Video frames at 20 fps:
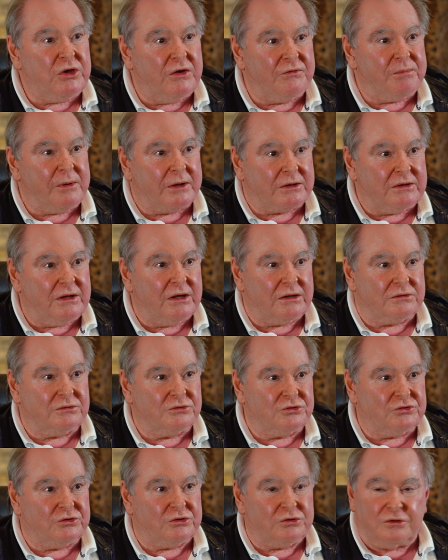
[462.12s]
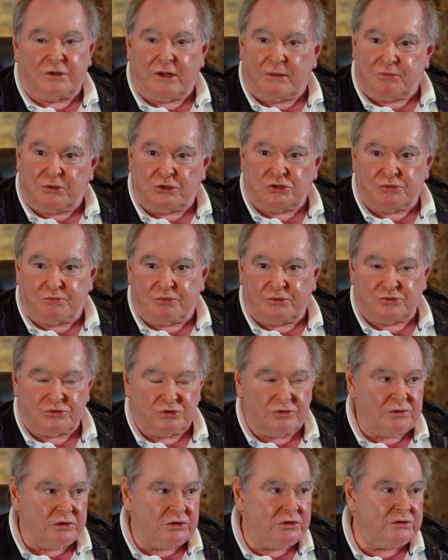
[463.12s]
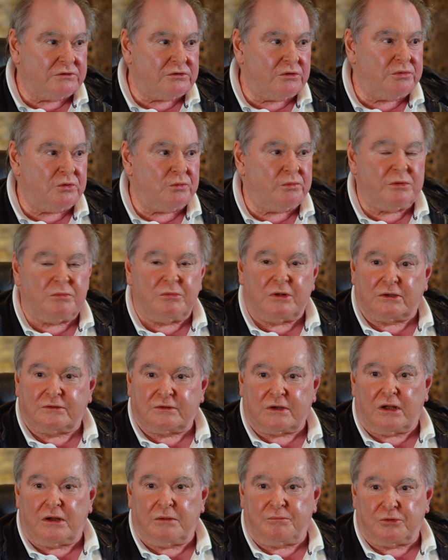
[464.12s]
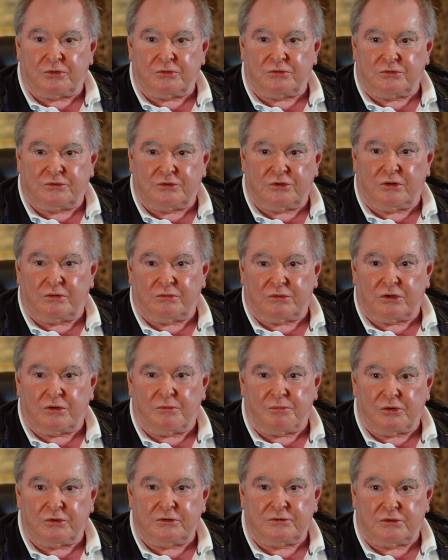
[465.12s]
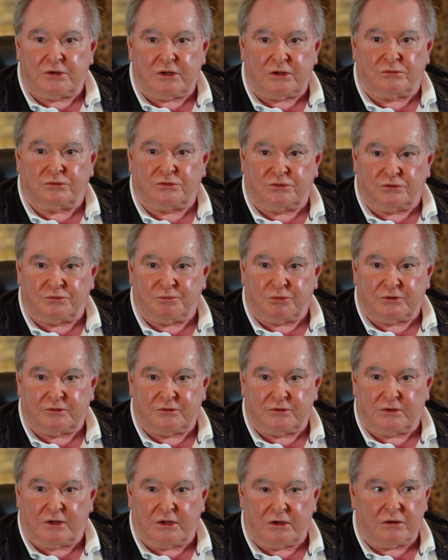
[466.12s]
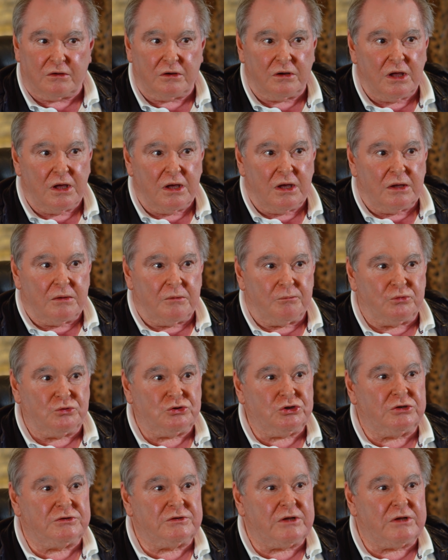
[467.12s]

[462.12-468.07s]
nie wpadł na to, że to napięcie polistirenowe, nie zrobiłbym na skalę produkcyjną tego polistyrenu suspensyjnego. Później